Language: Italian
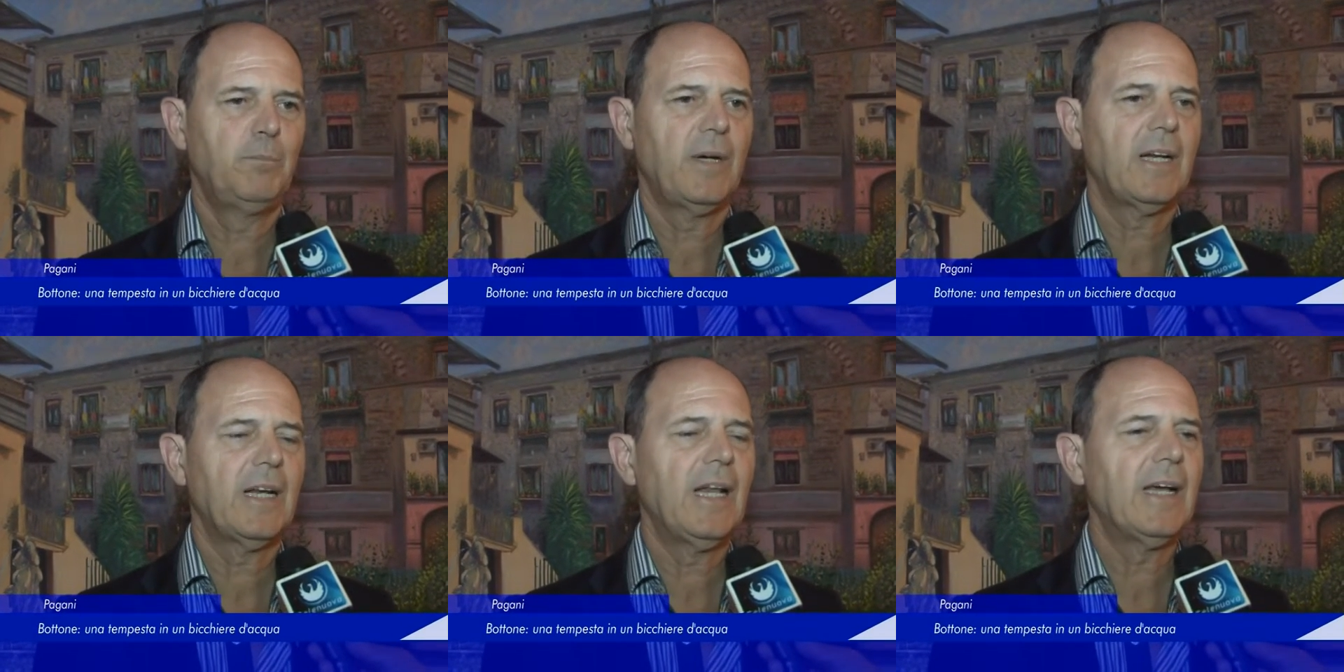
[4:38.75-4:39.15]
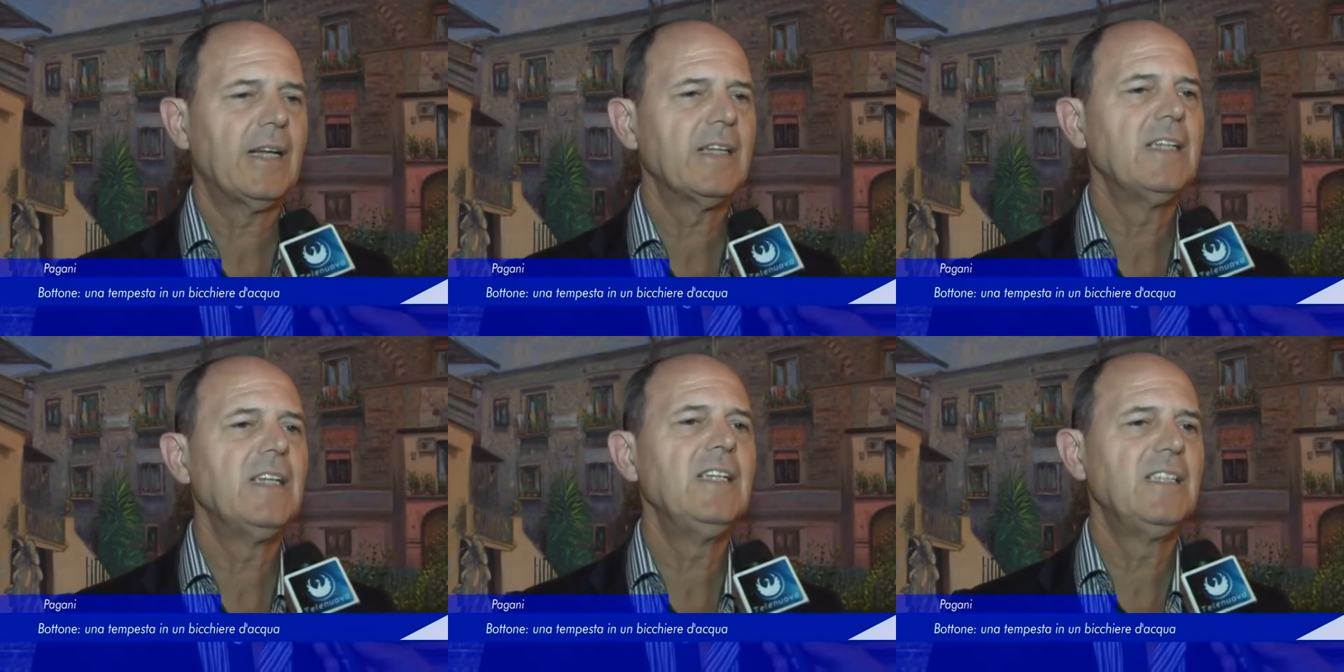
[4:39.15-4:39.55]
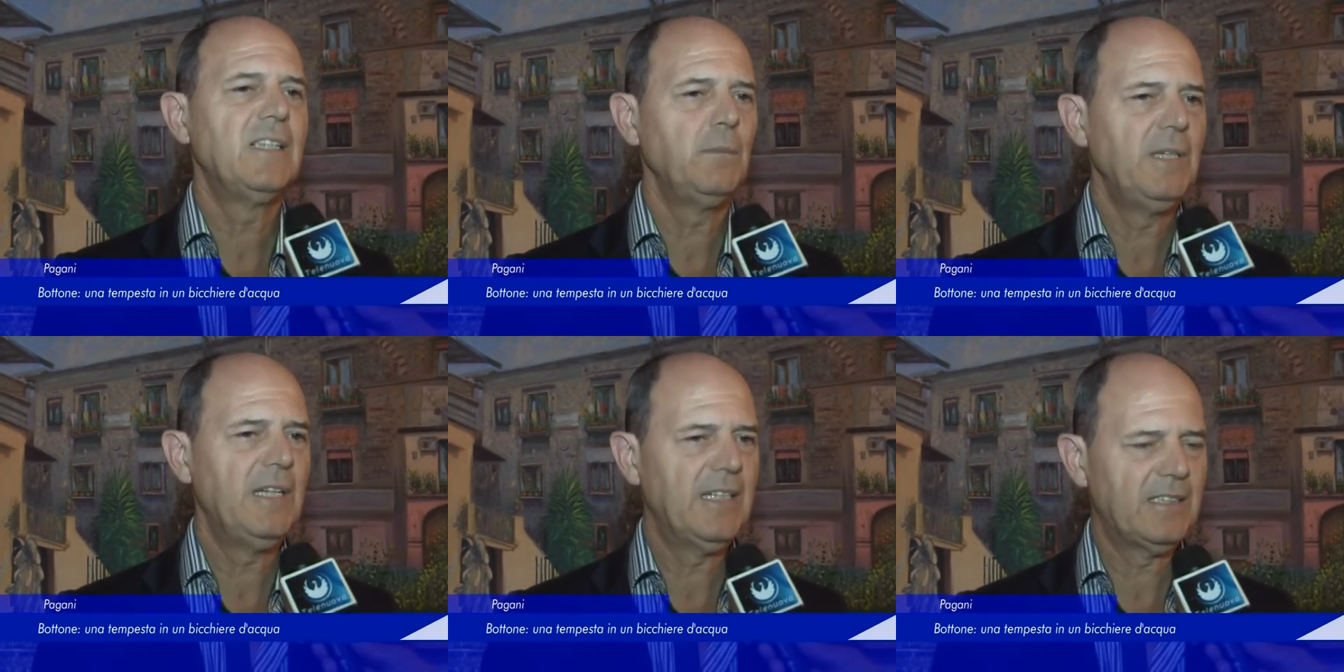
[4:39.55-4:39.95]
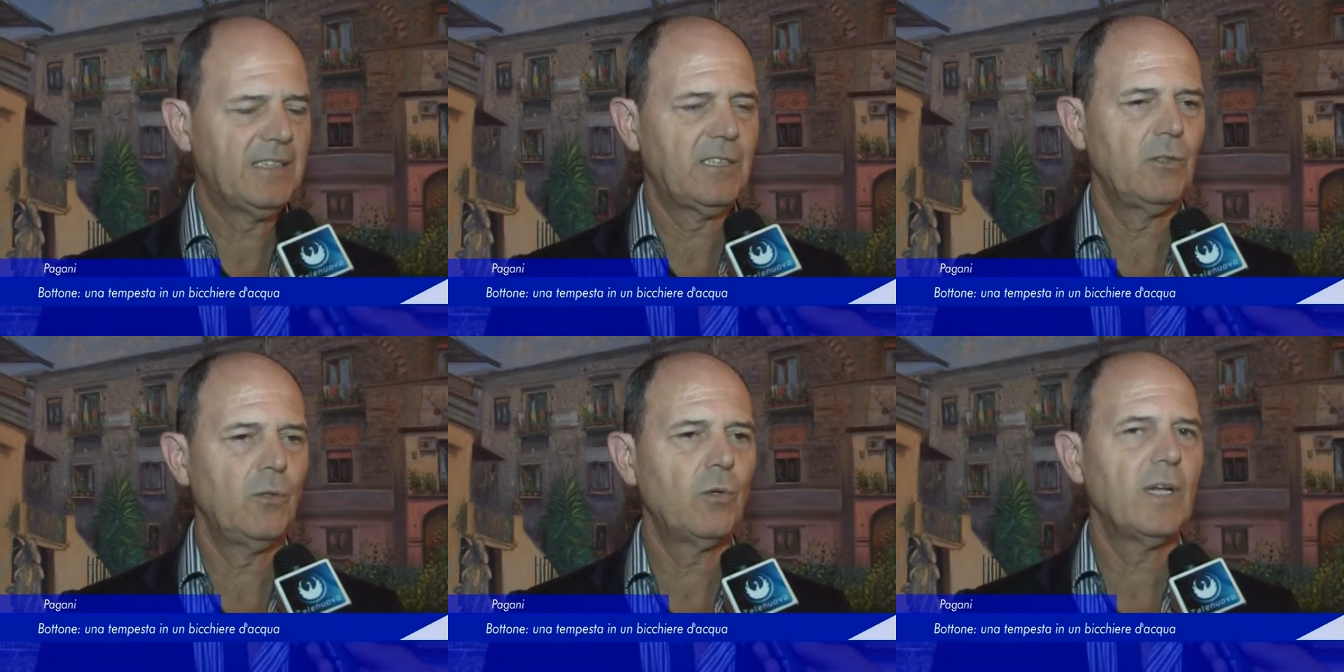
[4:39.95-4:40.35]
parlare di
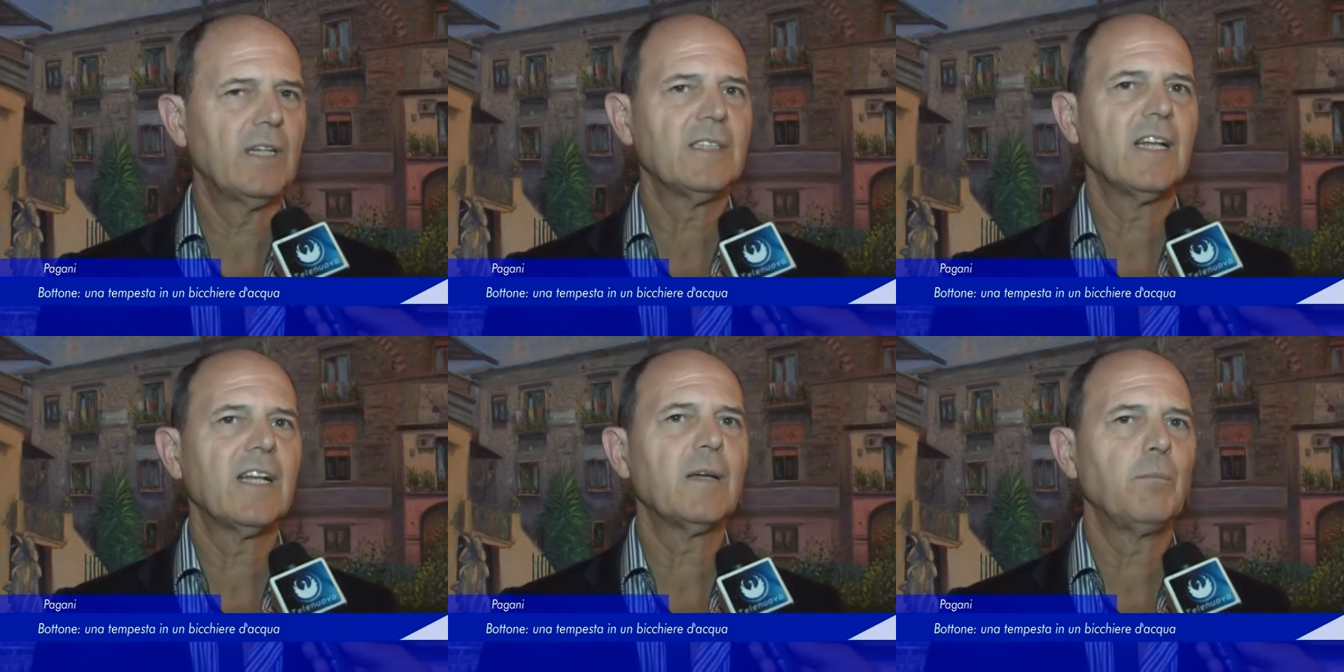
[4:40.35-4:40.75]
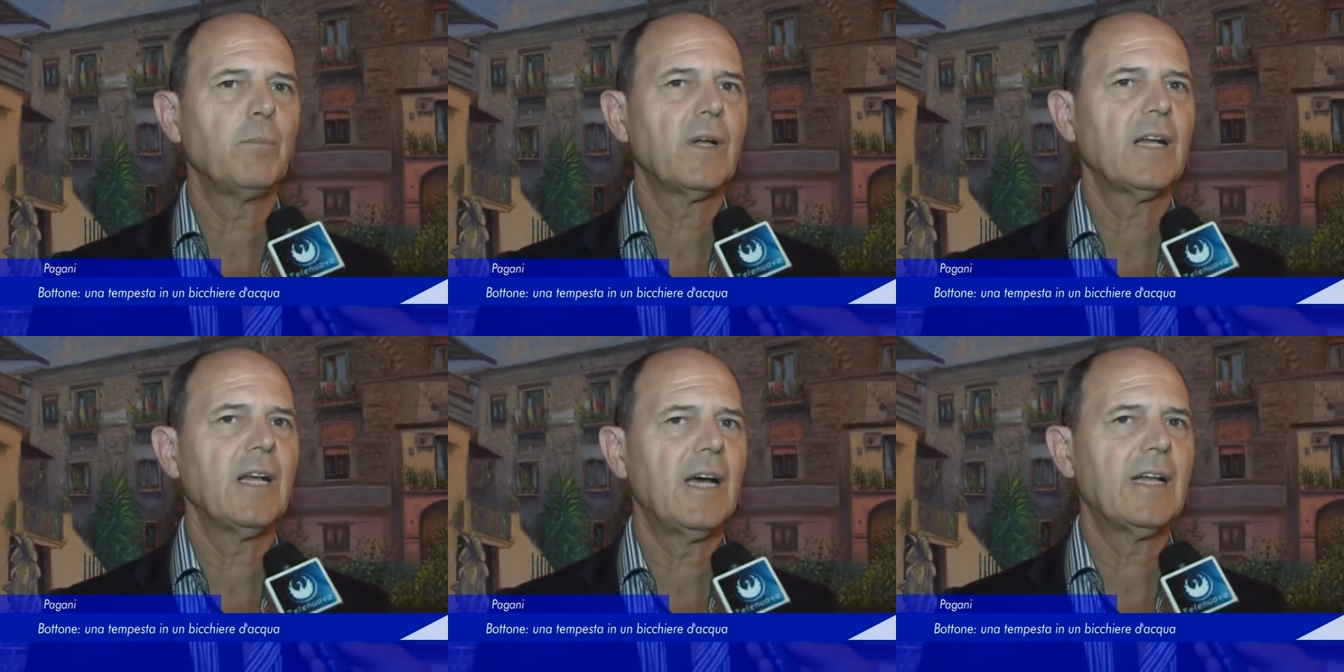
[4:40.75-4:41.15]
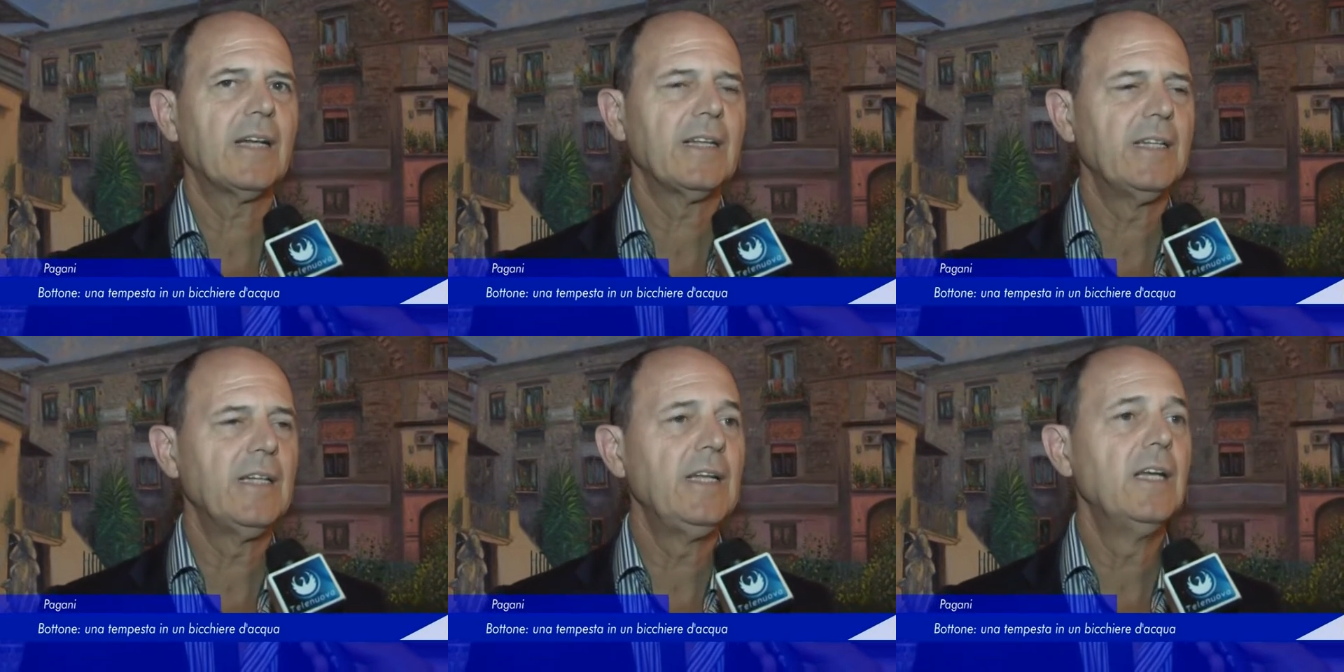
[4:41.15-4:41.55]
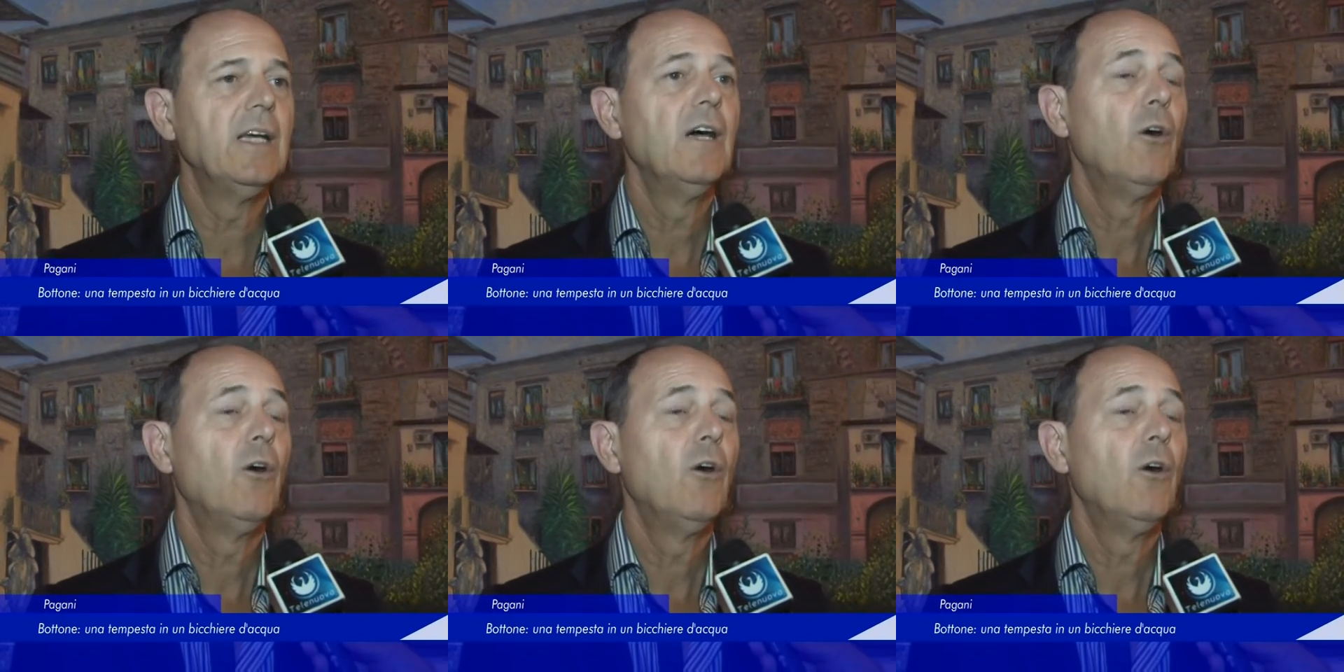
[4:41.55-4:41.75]
intimidazione, andare a parlare di